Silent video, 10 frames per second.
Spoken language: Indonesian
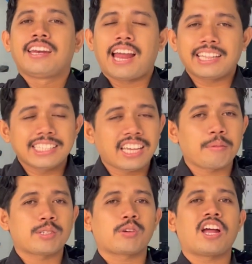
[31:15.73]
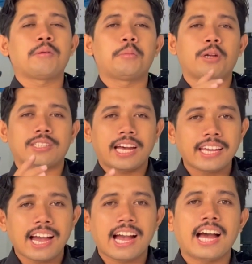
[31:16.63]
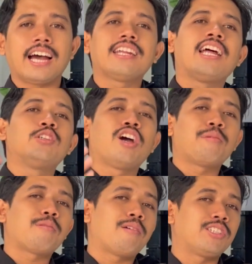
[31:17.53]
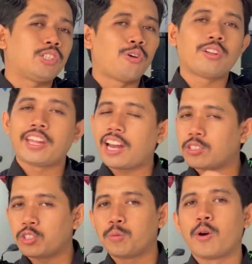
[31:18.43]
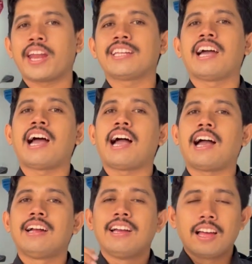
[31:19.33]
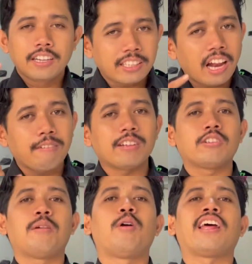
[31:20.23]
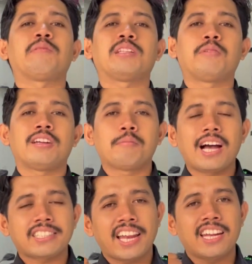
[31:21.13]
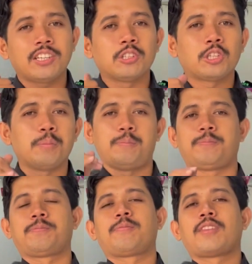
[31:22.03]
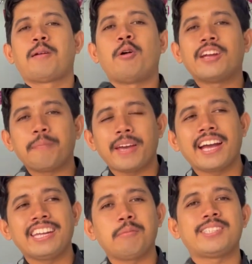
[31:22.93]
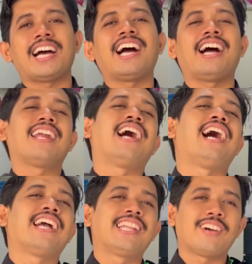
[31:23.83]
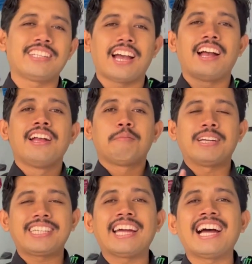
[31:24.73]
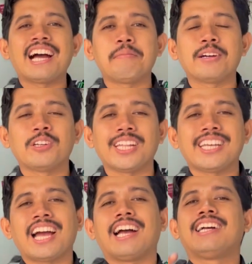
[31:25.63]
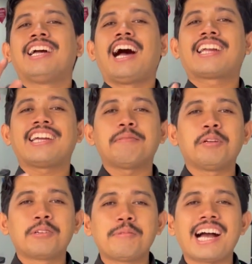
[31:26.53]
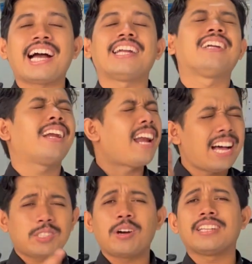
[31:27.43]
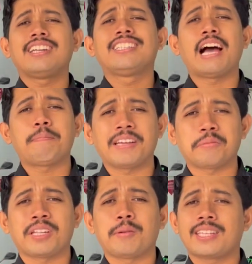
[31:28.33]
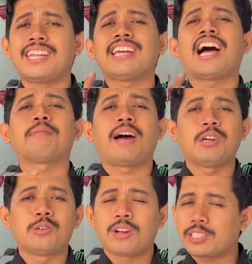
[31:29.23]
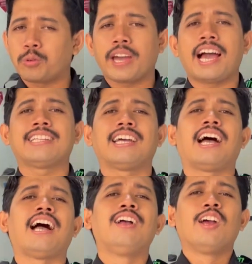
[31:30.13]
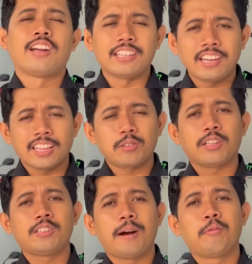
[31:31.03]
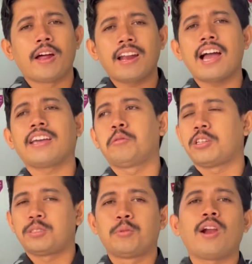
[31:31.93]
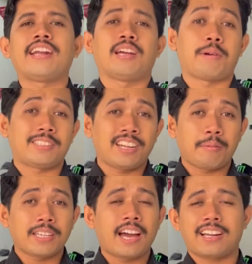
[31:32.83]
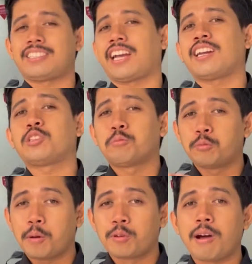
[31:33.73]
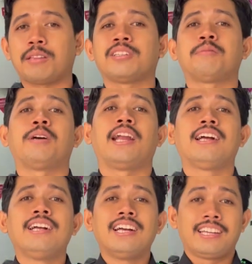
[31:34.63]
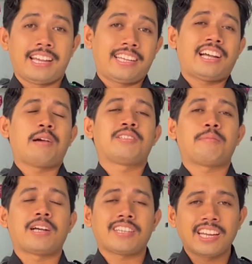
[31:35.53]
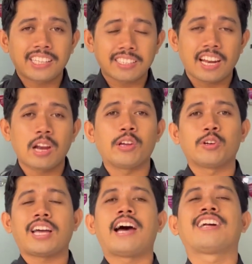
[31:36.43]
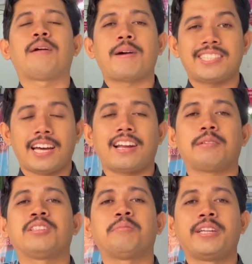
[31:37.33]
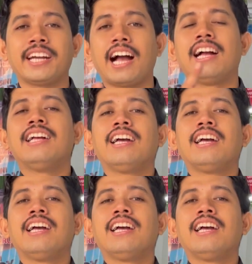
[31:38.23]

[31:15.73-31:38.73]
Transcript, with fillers: Nanti saya masukkan nomor saya dan juga nomor Bang Wisnu Jadi langsung dihubungin aja Ditelepon juga boleh teman-teman, Bang saya lihat di Youtube Mau DP yang ini bisa nggak? Nah, gitu aja Masih ada nggak Bang unitnya? Harganya belum berubah kan? Langsung aja dijapri teman-teman, jadi jangan malu, langsung WA aja nanti lihatnya udah tiga bulan lagi udah sebulan ya pasti namanya harga second itu berubah-berubah teman-teman ya kita nggak bisa paksain kita selalu ikut harga pasar teman-teman ya nggak